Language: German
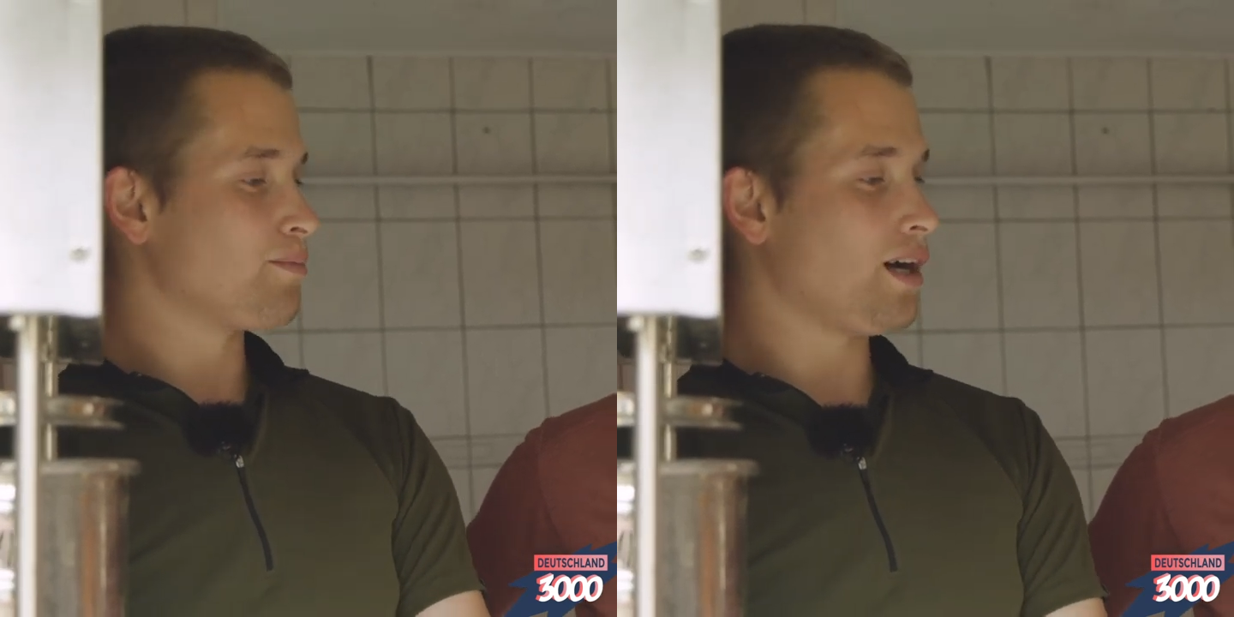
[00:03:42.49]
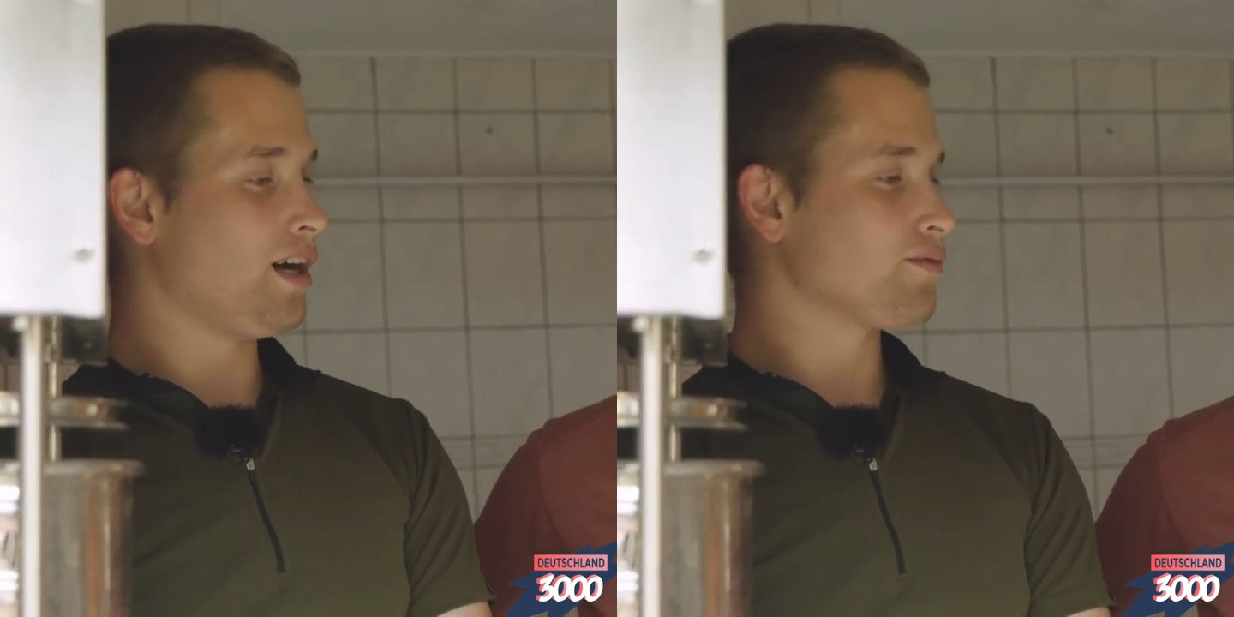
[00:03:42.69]

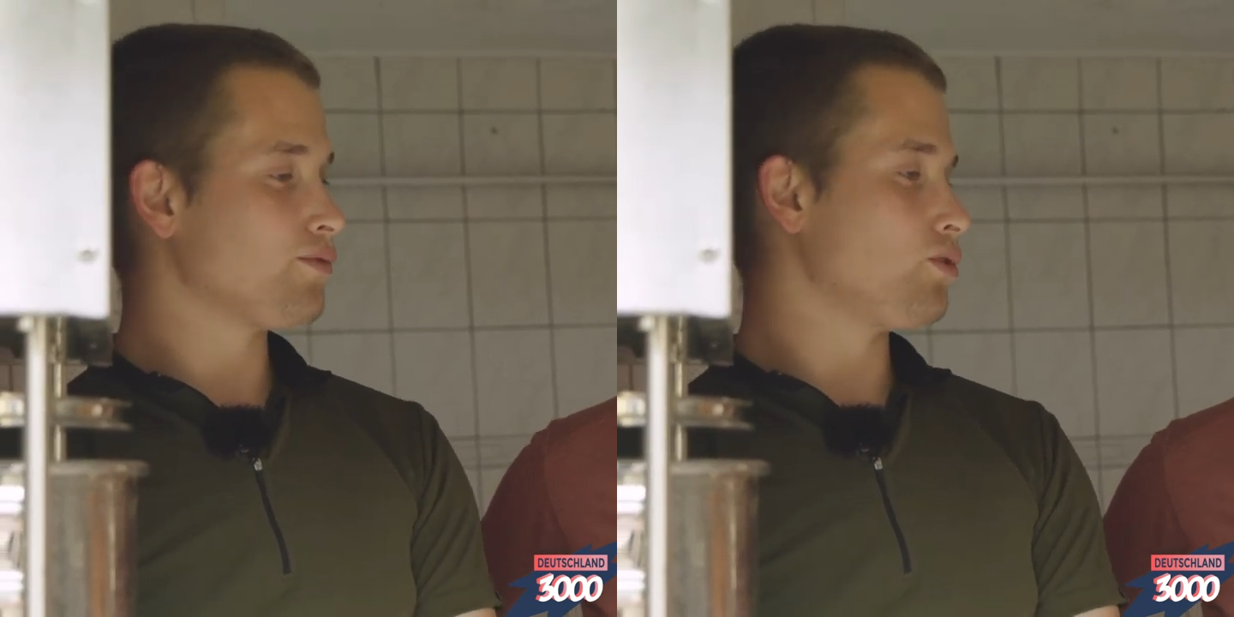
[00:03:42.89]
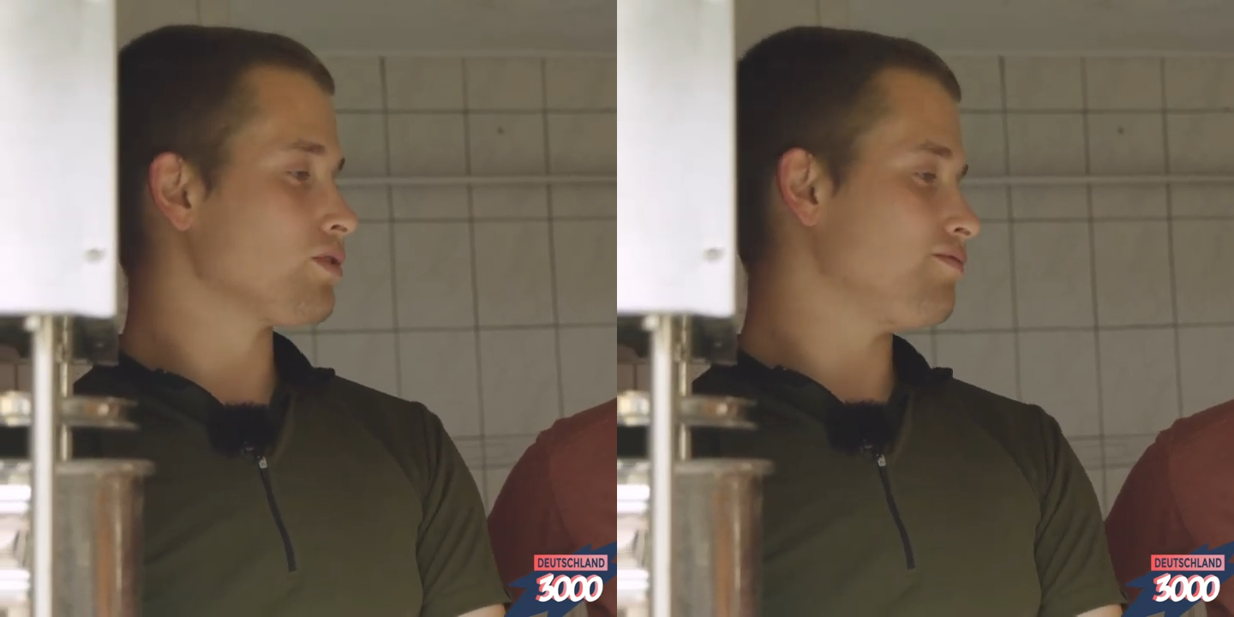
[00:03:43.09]

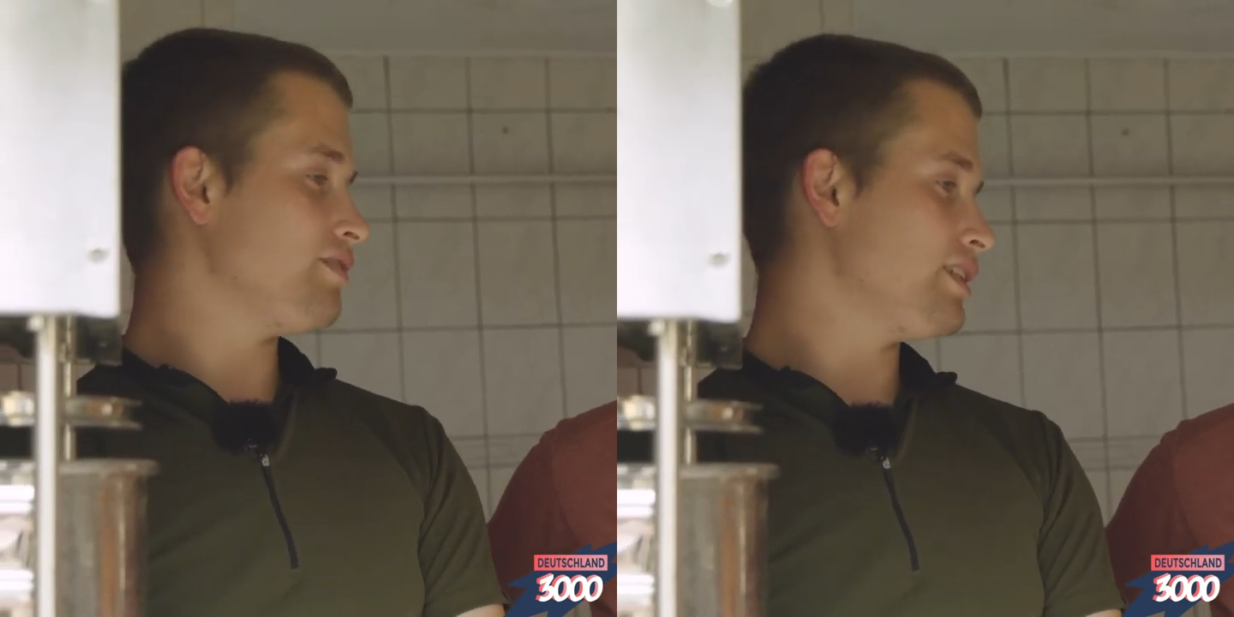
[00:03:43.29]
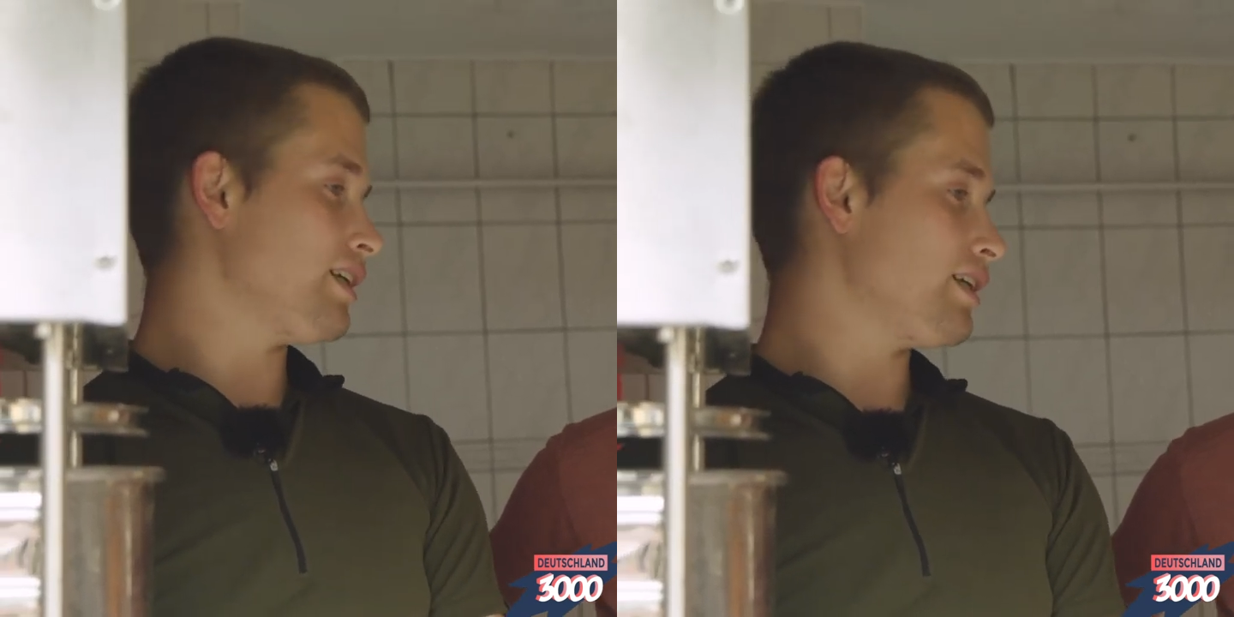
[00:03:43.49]
Bratwurst,
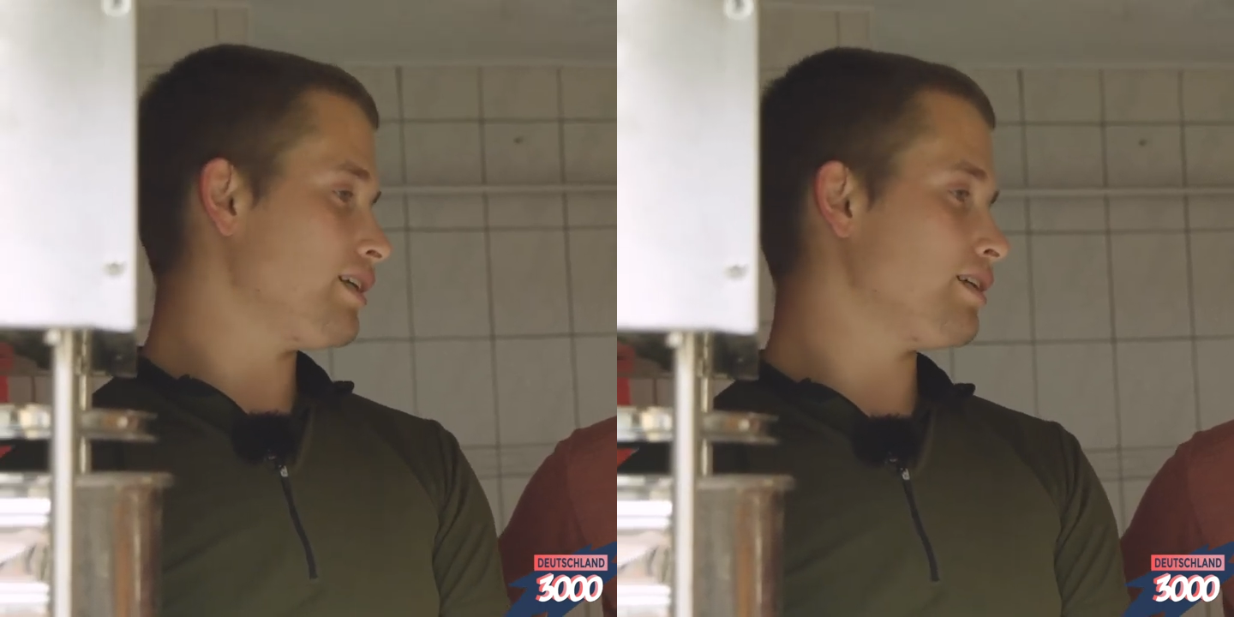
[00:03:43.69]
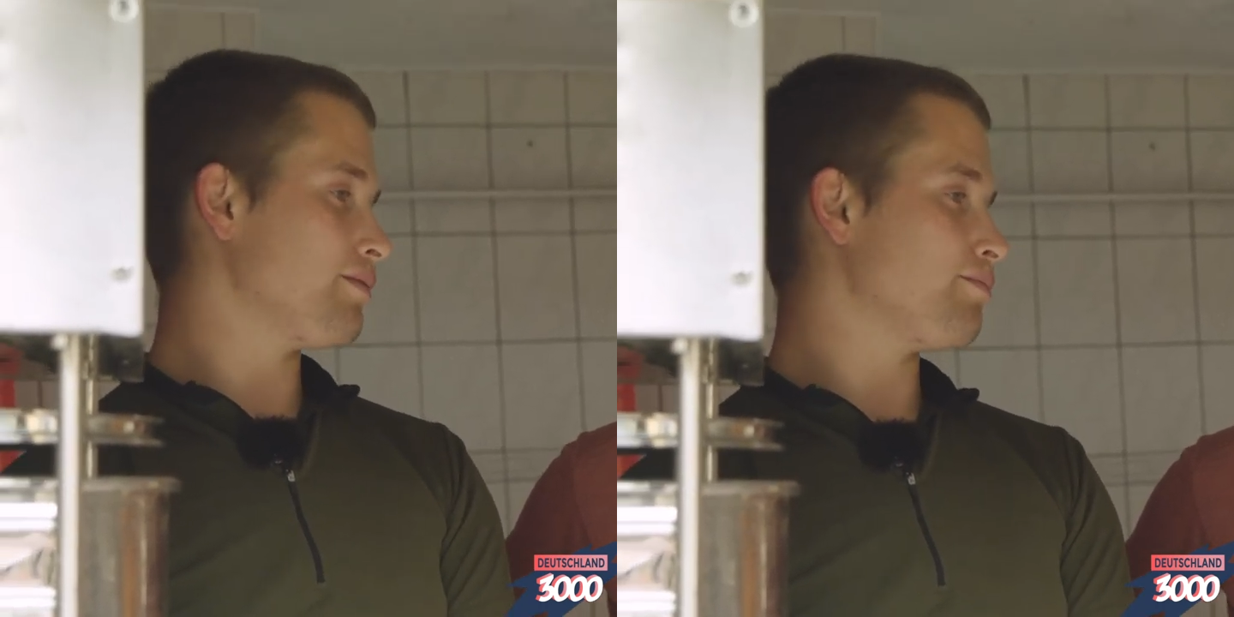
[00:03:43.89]

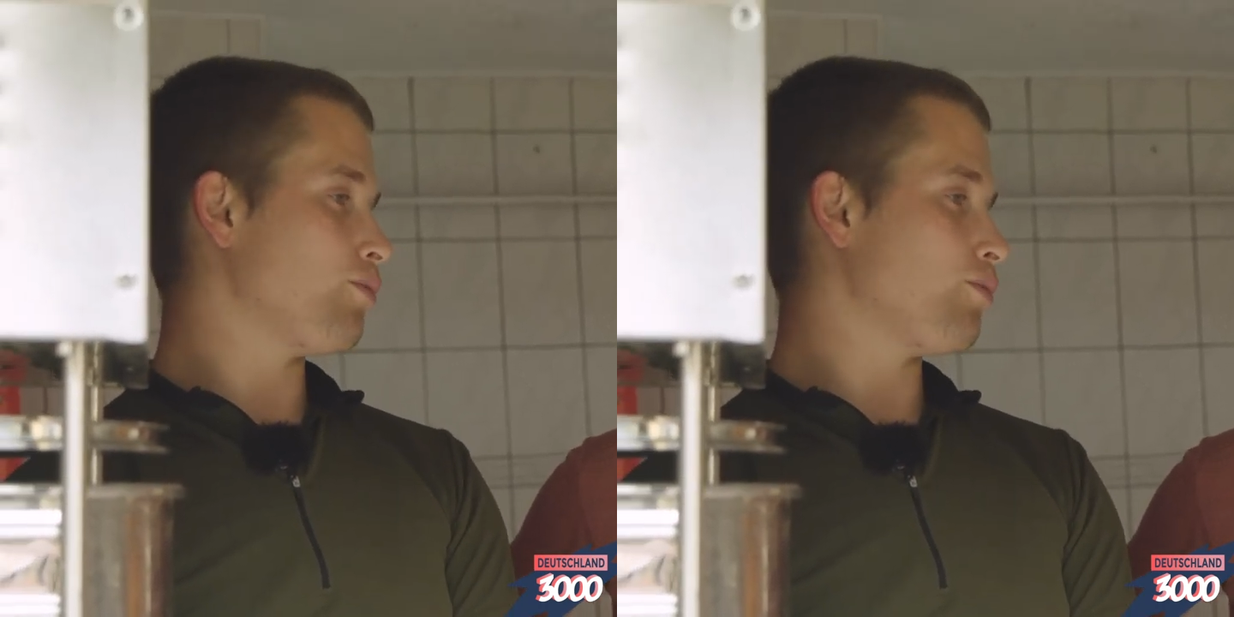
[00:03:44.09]
Wiener,